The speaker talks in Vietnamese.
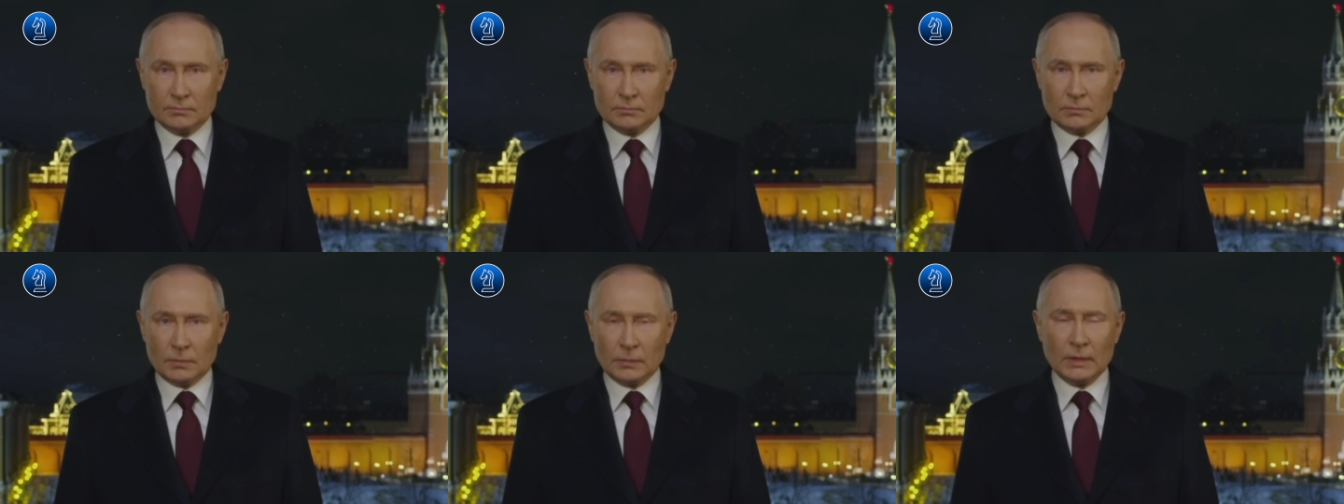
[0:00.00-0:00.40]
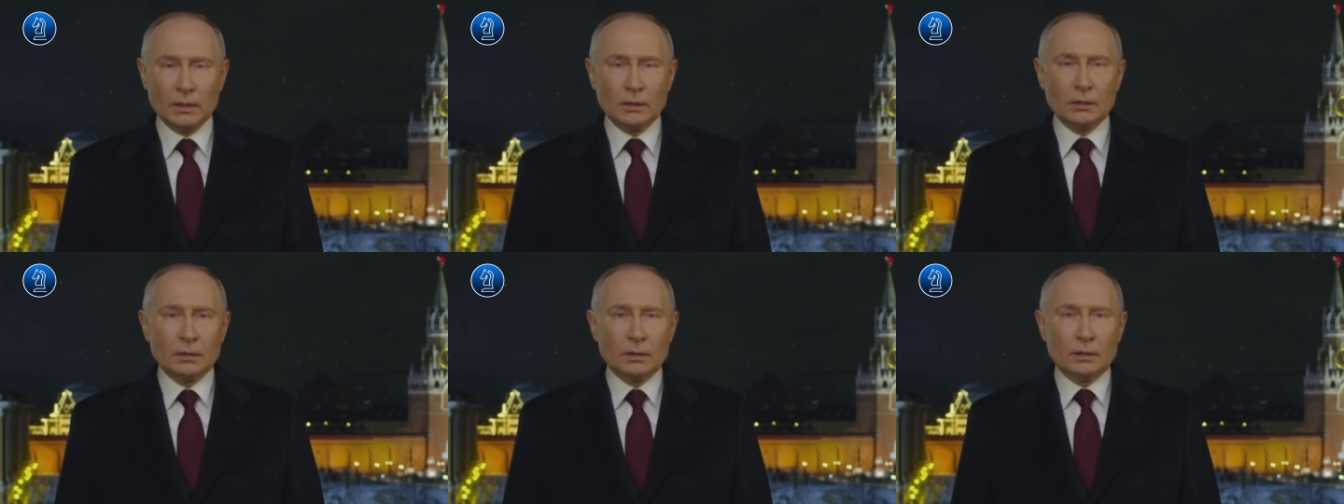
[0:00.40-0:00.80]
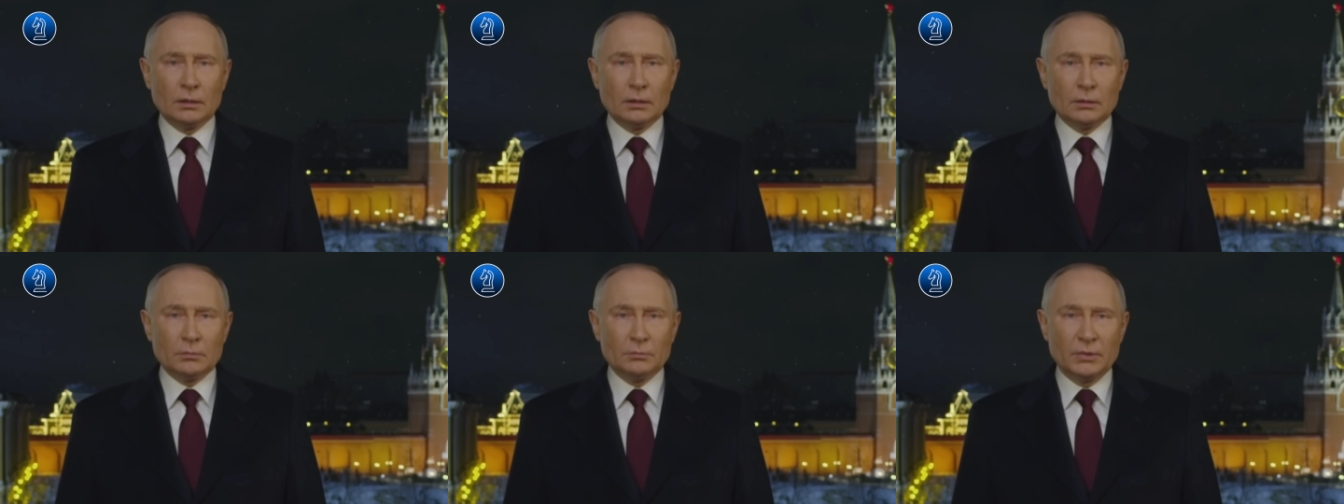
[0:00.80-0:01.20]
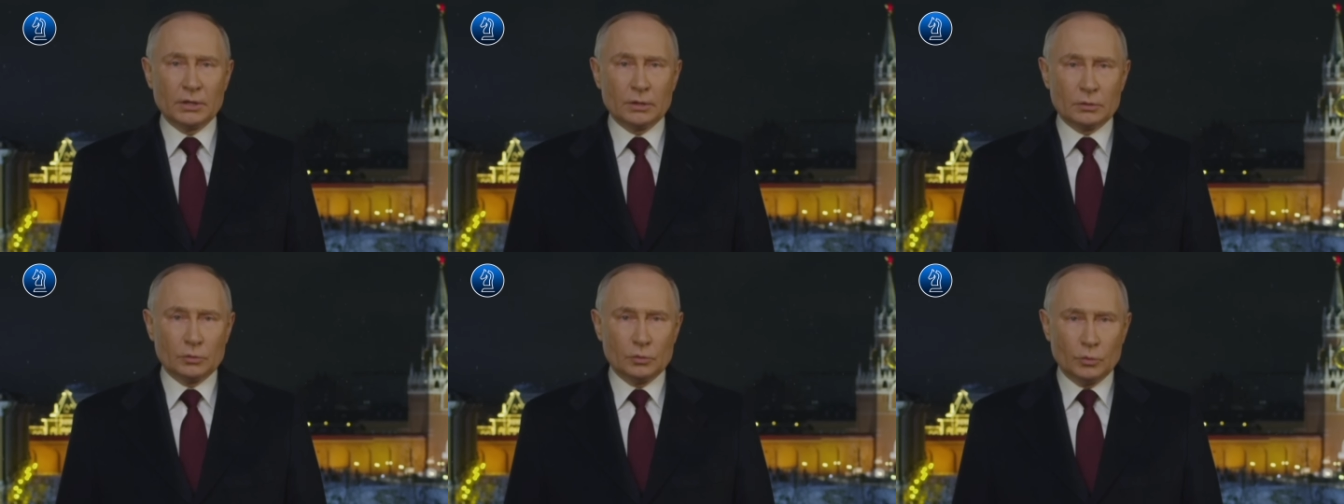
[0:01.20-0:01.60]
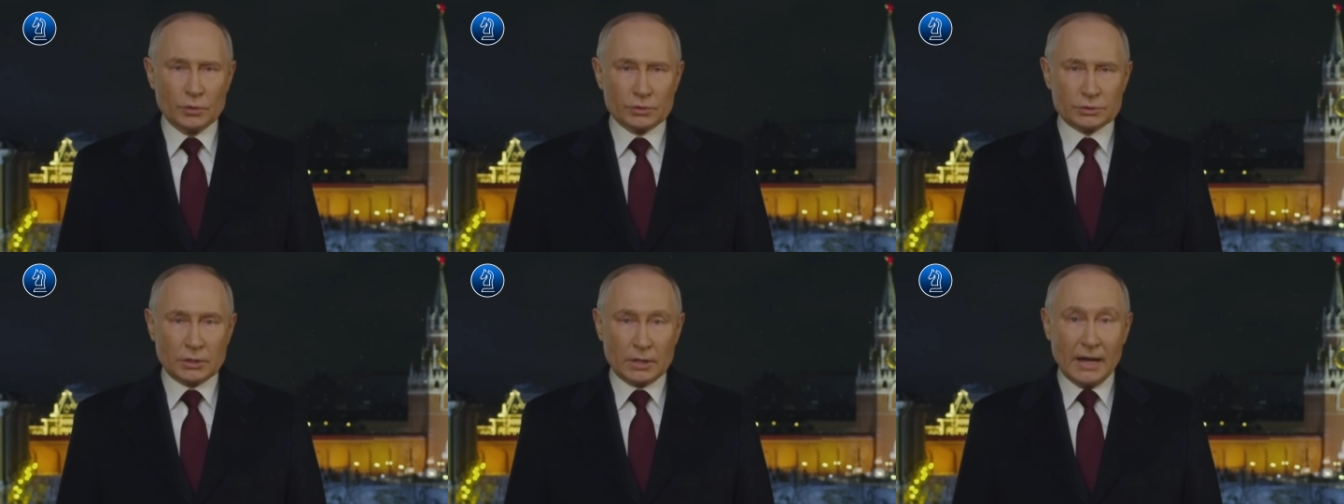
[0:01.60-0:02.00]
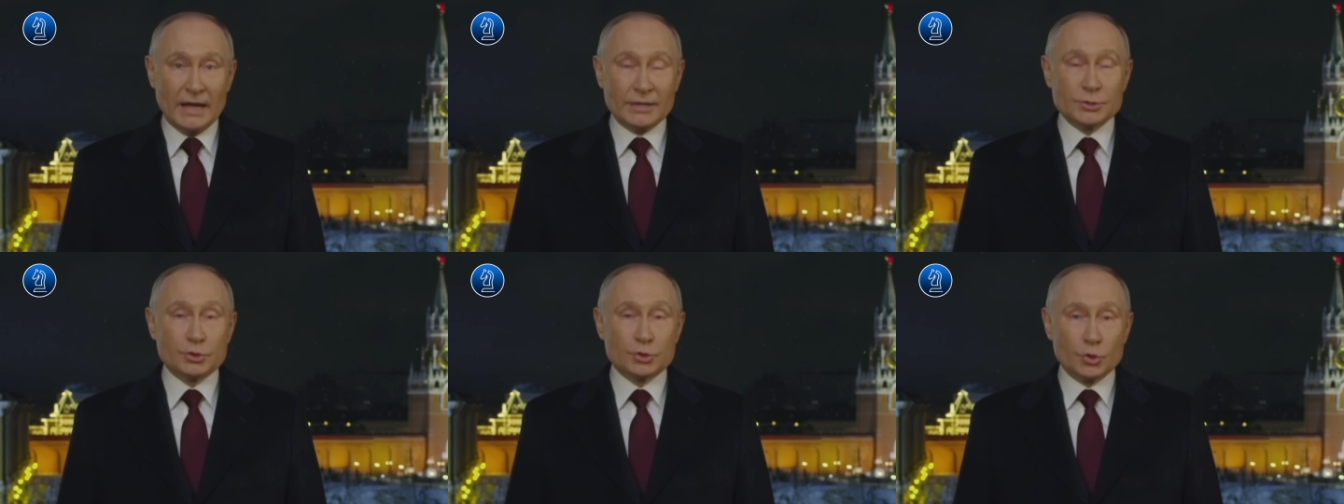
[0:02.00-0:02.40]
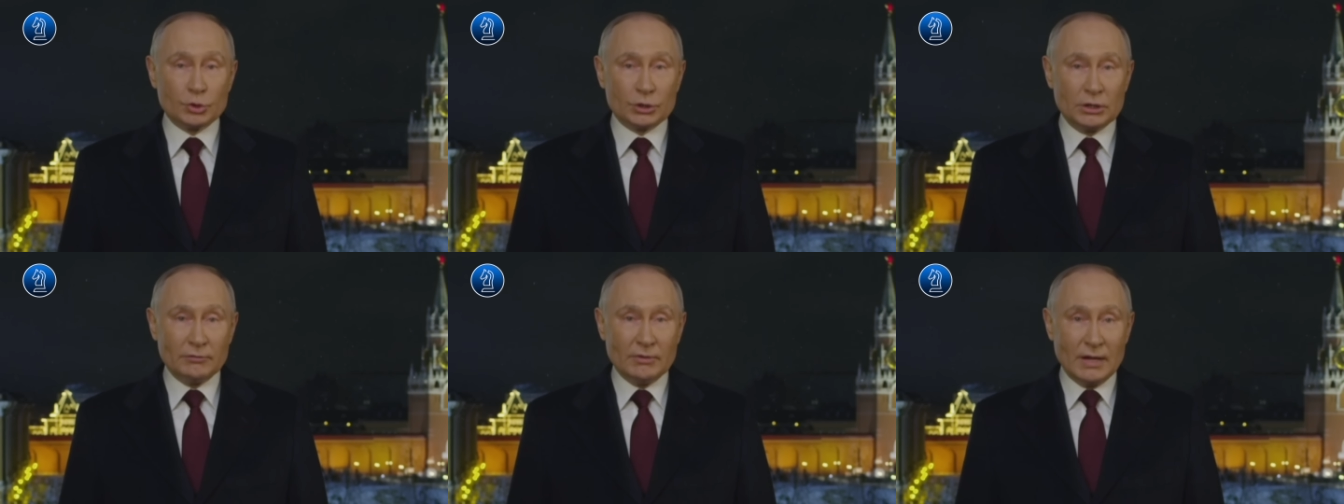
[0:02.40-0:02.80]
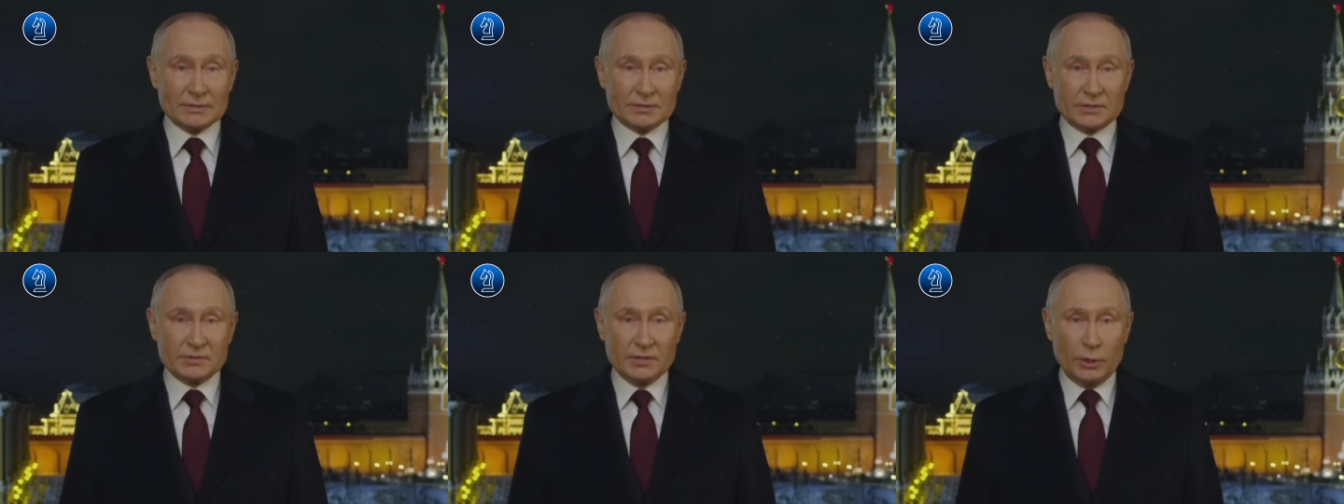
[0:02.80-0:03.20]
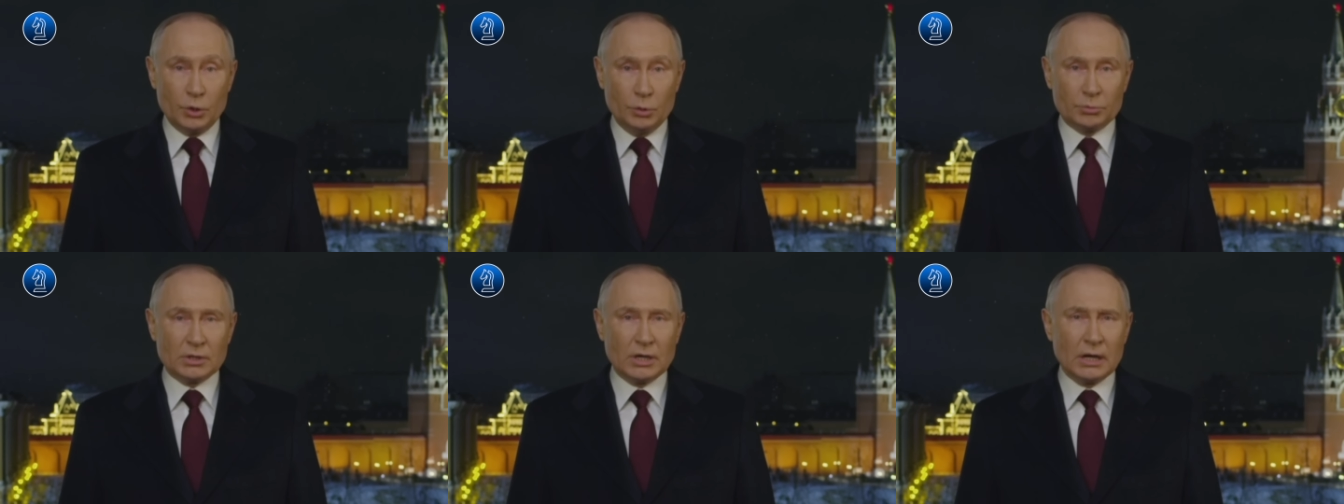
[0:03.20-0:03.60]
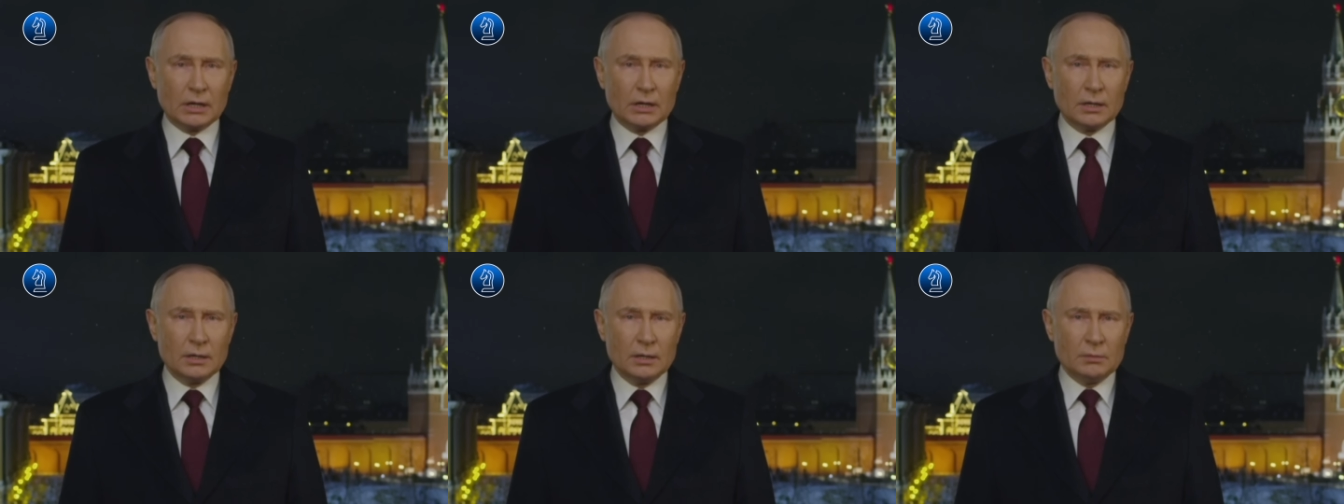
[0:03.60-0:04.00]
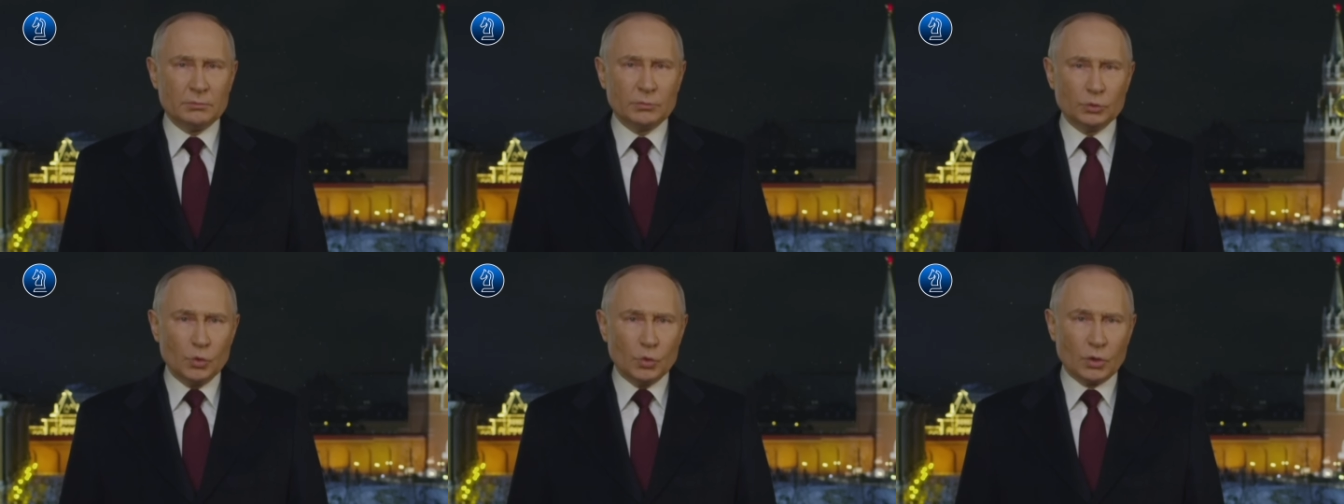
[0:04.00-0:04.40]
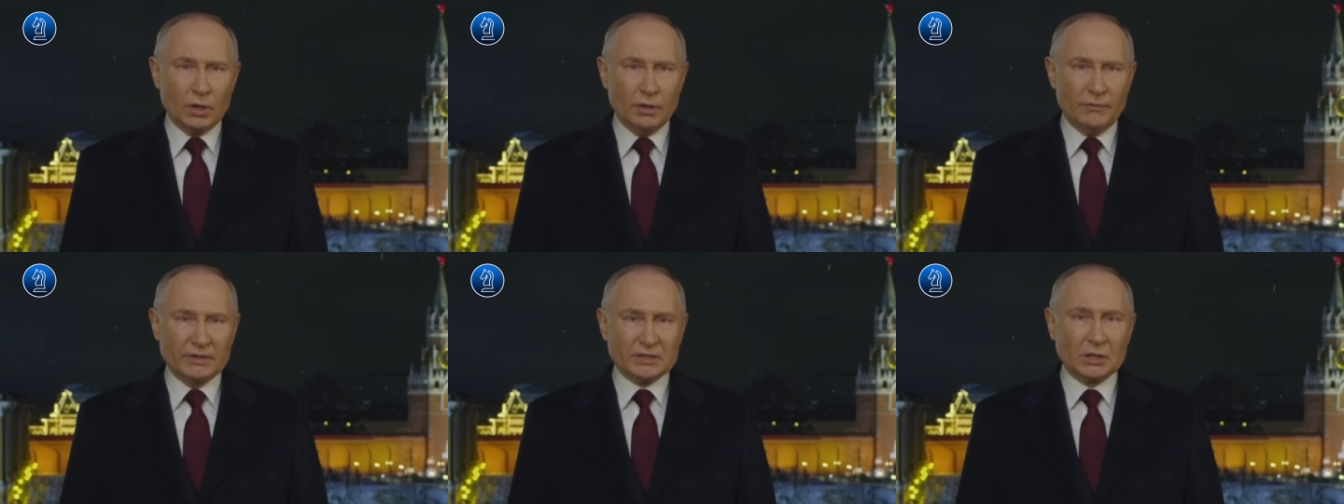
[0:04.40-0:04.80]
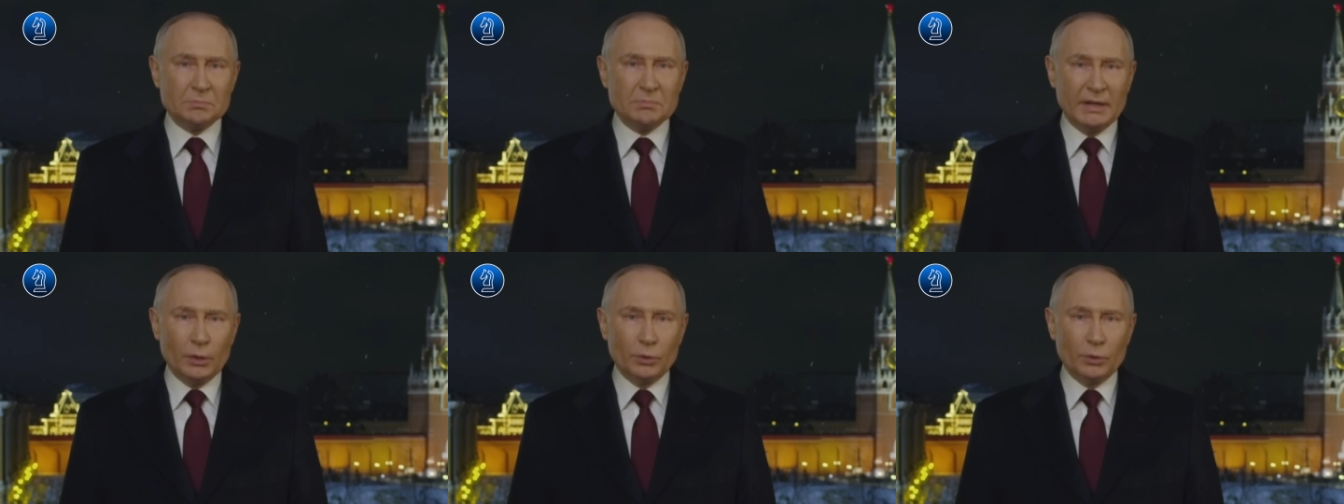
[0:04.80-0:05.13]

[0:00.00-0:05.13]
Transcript: Tỷ lệ thất nghiệp đang ở mức thấp nhất mọi thời đại và Nga đã đẩy lùi các lệnh trừng phạt của phương Tây